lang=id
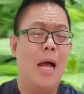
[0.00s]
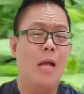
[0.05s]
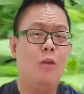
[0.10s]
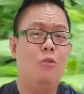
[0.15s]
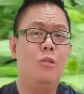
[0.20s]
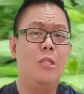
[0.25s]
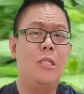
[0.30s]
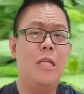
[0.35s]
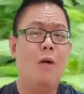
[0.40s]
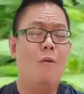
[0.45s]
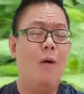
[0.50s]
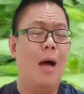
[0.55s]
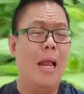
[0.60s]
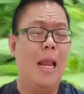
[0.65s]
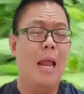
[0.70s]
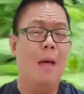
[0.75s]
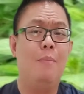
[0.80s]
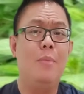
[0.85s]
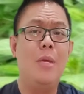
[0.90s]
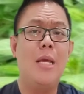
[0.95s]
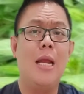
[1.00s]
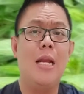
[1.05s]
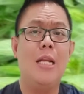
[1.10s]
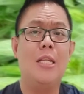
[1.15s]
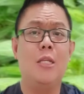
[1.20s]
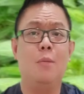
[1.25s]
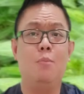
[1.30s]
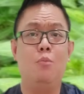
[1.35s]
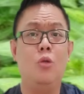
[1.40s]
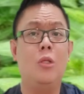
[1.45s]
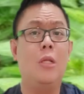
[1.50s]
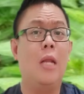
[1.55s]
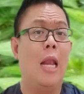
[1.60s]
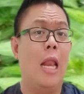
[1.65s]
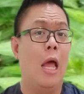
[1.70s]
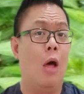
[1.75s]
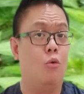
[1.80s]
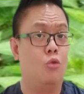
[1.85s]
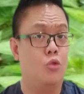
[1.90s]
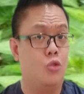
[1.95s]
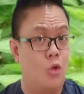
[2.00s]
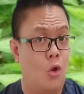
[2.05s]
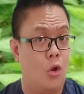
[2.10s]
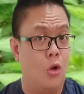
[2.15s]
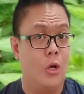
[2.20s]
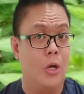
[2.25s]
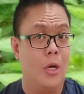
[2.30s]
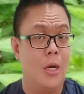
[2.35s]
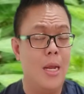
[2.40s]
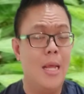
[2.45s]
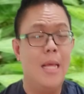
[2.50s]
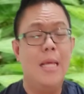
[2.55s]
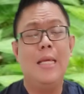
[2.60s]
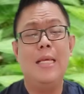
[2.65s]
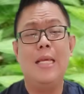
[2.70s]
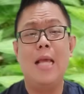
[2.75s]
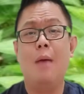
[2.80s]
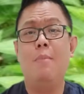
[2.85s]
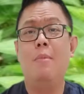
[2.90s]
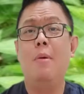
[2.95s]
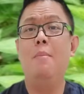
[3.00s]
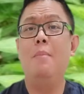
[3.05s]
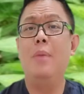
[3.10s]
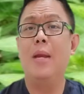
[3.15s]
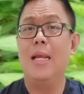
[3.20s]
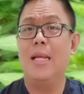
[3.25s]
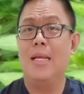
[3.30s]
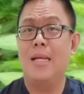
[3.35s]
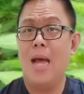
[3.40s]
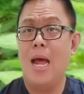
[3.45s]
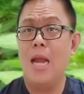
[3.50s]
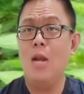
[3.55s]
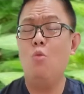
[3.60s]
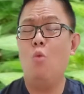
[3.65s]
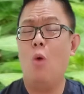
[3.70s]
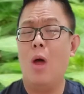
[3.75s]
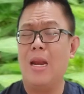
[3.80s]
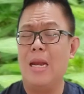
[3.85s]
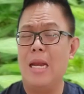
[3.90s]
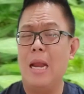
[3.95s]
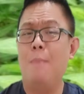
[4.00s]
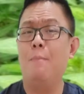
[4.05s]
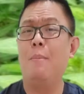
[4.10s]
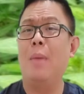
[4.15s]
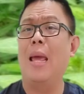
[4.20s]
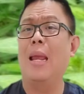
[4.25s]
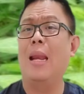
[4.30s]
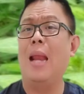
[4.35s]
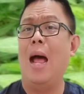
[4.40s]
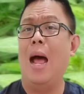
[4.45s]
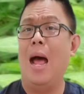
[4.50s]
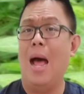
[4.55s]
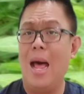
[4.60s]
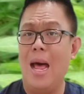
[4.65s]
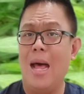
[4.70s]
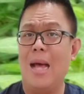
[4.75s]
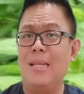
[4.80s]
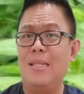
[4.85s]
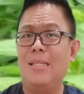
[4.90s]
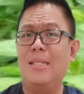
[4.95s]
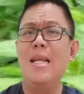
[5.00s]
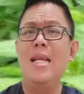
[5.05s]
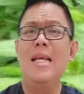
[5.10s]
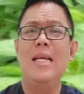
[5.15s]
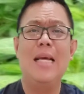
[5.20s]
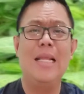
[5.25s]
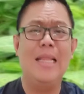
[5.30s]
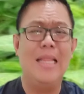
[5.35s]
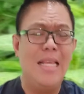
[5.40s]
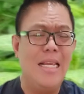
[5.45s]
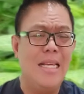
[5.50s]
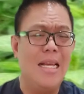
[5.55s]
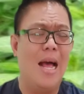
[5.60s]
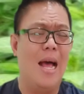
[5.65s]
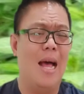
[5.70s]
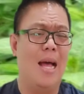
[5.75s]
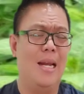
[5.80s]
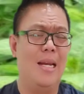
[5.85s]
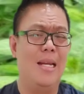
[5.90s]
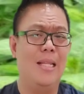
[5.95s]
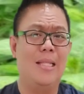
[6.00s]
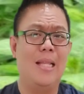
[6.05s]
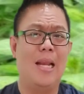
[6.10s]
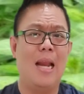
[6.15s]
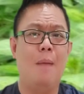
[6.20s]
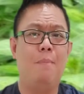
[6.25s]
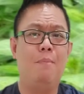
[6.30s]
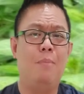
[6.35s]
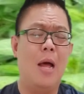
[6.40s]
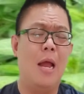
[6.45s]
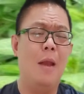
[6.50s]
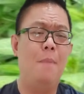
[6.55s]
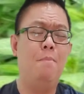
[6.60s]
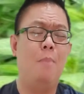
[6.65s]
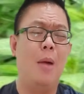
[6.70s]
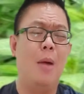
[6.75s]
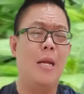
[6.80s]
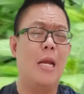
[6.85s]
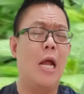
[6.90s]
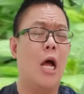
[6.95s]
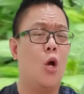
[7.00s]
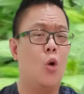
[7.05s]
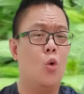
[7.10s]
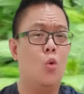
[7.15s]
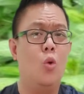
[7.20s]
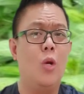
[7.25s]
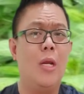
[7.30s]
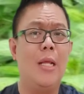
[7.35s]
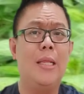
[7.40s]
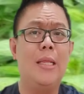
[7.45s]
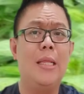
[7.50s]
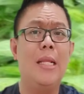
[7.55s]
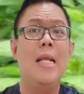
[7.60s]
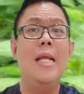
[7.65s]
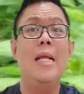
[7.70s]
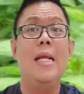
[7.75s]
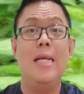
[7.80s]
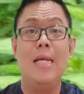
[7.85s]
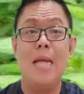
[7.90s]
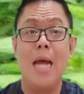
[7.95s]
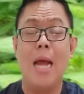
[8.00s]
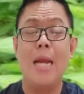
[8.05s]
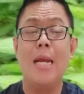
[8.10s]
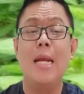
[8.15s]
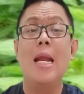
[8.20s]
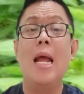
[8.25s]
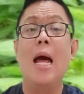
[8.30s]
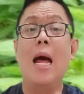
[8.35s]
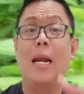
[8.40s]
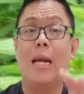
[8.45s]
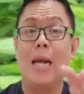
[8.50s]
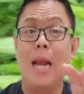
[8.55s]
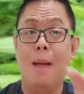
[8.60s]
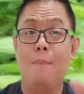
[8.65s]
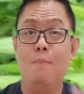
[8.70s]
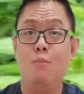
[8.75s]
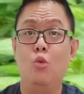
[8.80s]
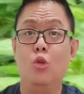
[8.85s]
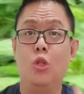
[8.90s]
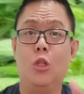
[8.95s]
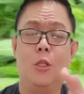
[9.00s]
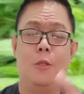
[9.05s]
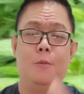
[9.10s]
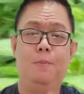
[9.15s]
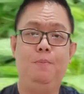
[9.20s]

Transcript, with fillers: mengandung senyawa alami yang disebut lauson yang memberikan warna merah khas ketika diterapkan pada kulit dan rambut